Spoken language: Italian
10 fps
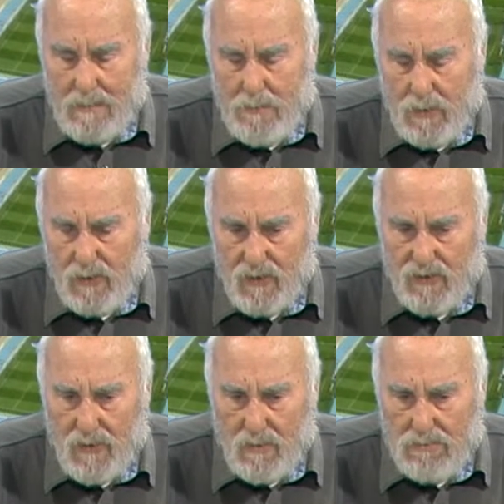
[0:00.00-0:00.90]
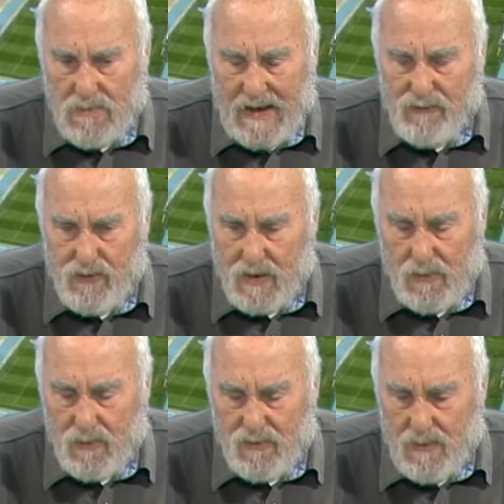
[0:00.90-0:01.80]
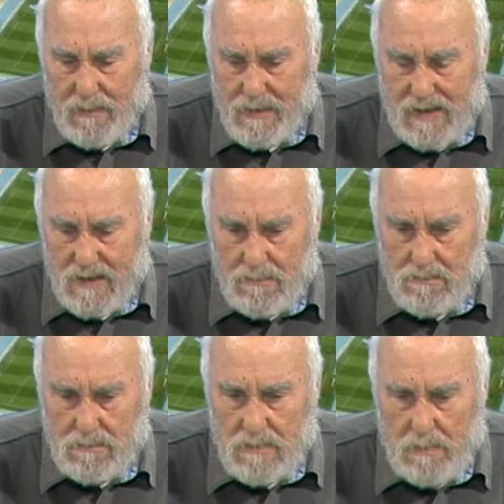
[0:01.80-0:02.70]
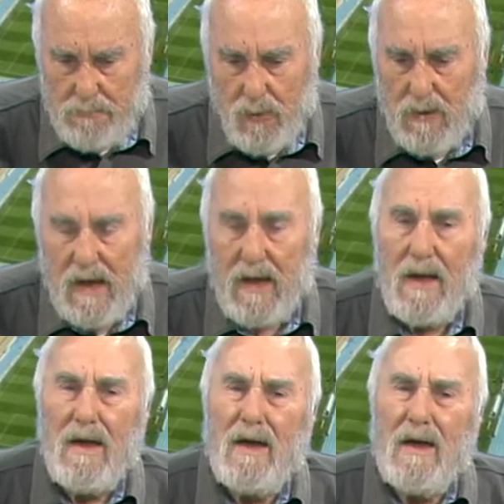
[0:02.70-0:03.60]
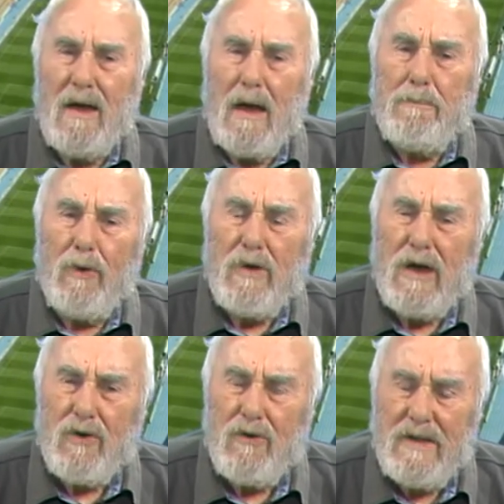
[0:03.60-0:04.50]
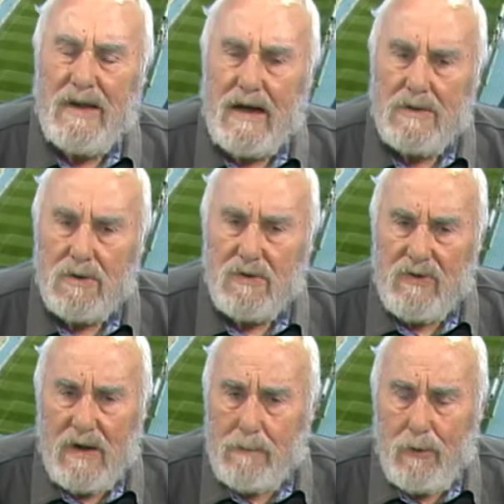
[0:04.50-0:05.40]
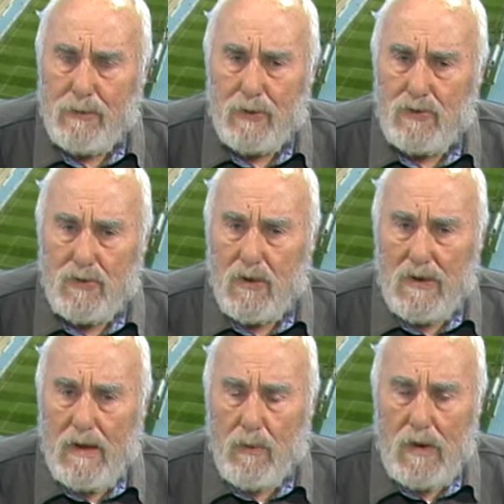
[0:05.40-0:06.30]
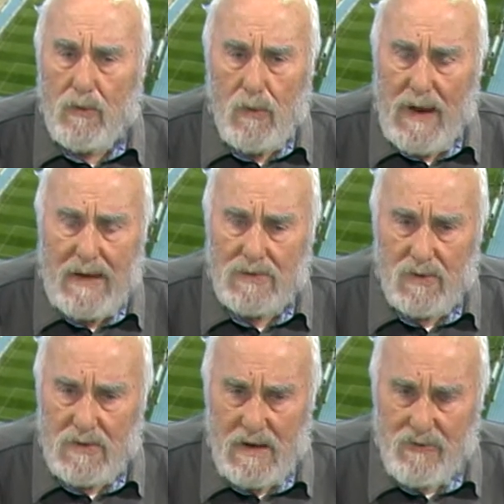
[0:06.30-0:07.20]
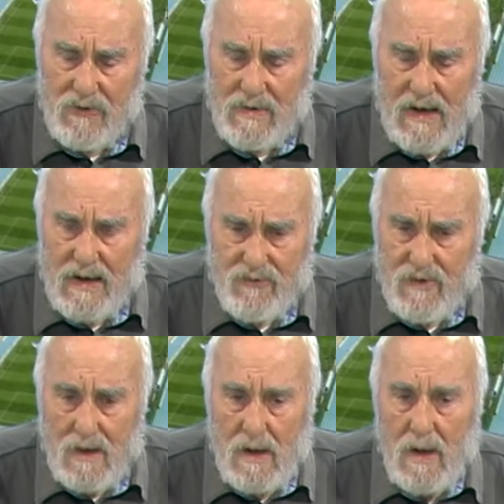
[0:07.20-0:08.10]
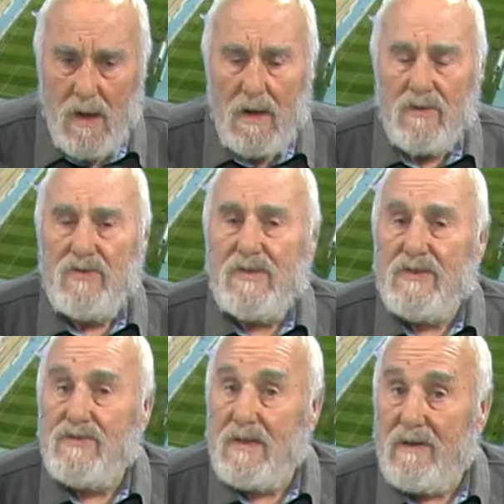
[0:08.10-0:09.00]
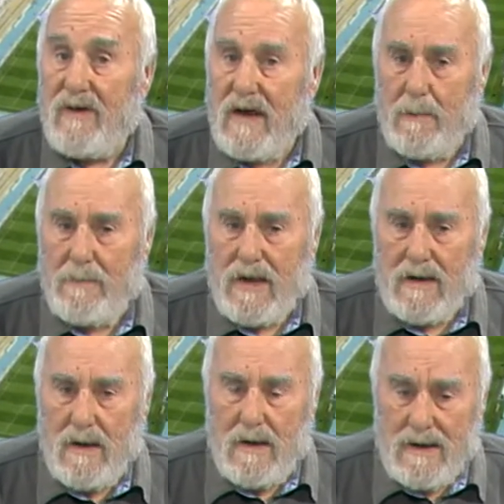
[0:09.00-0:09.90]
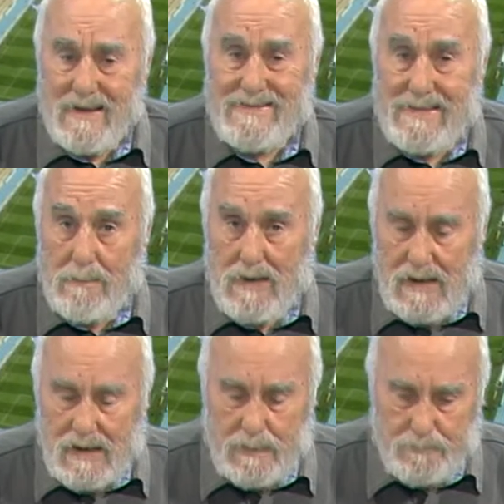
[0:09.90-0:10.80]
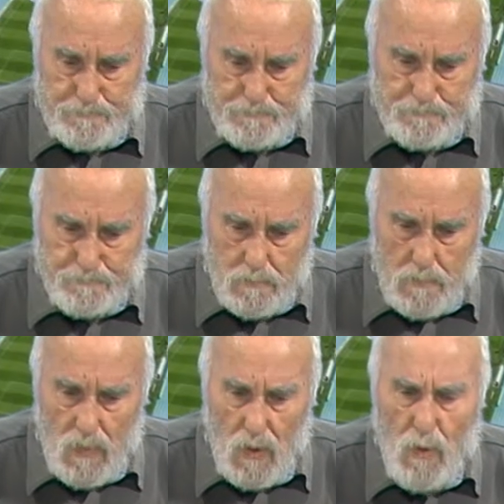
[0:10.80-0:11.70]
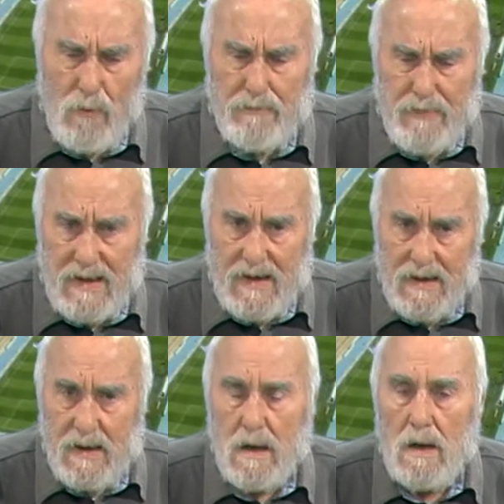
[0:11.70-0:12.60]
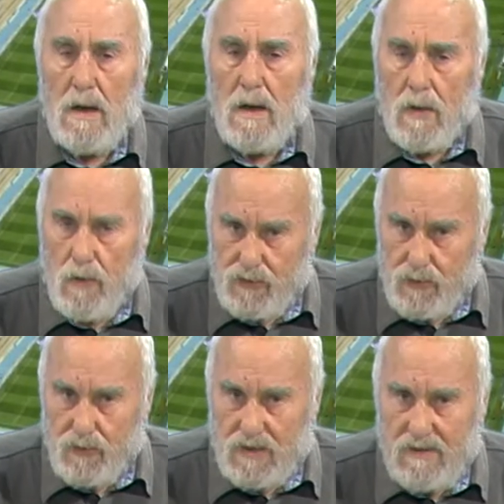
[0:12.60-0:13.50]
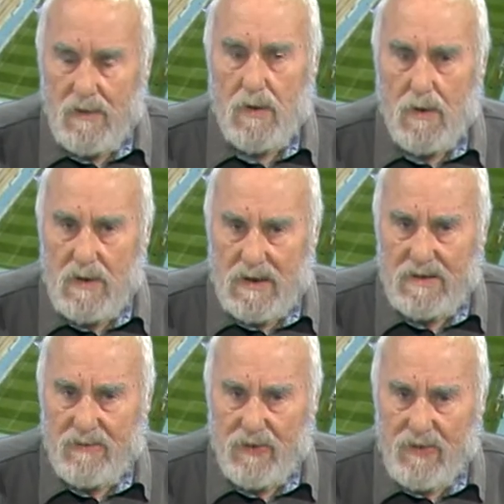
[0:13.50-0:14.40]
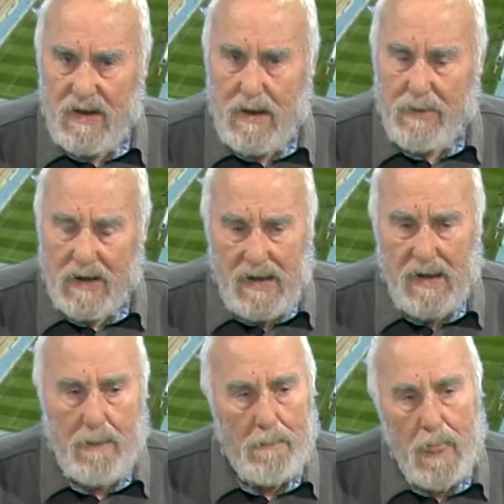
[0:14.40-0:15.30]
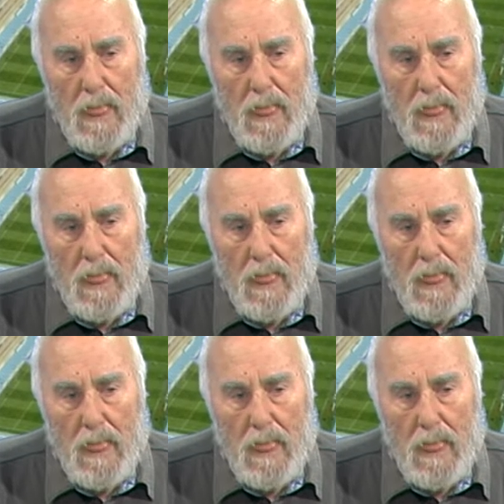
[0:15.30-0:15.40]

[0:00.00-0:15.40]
è piuttosto canceroso, oramai è più che, è più che rovinato, sarebbe opportuno che qualcun altro del CDA si, si desse da fare per ristabilire un feeling costruttivo con la tifoseria, perché